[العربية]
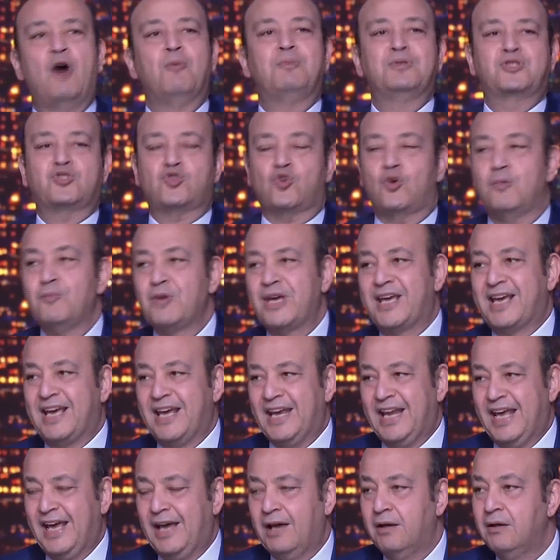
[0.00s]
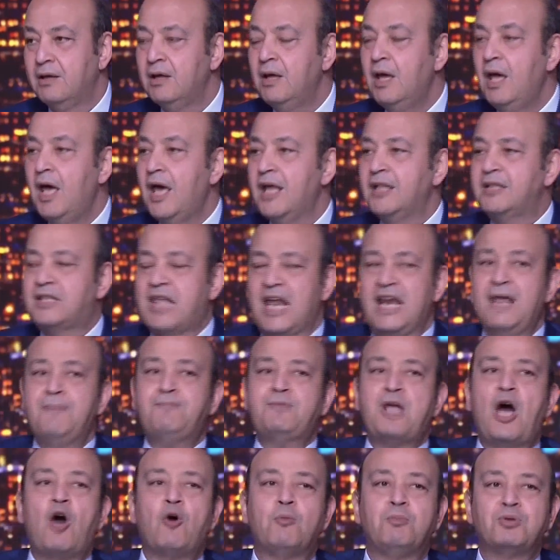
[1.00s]
ب 900 جنيه انت ليه
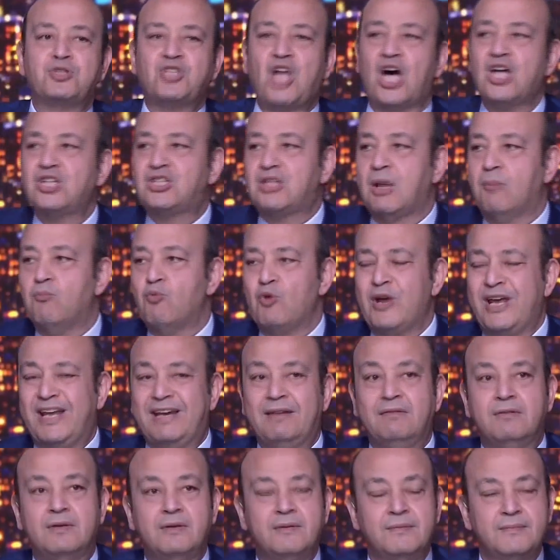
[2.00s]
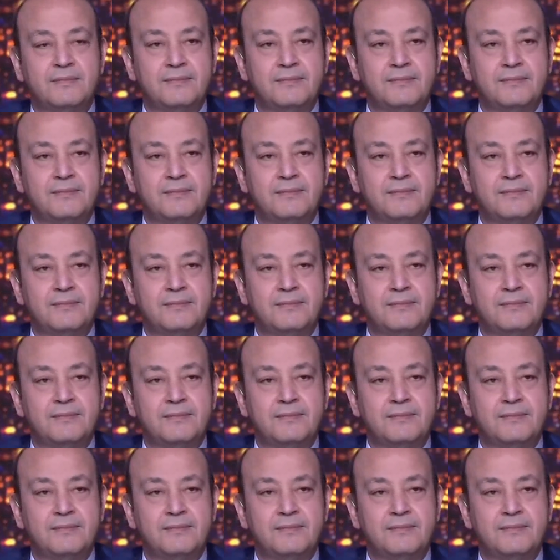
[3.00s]
بتاخد بطاقه تموين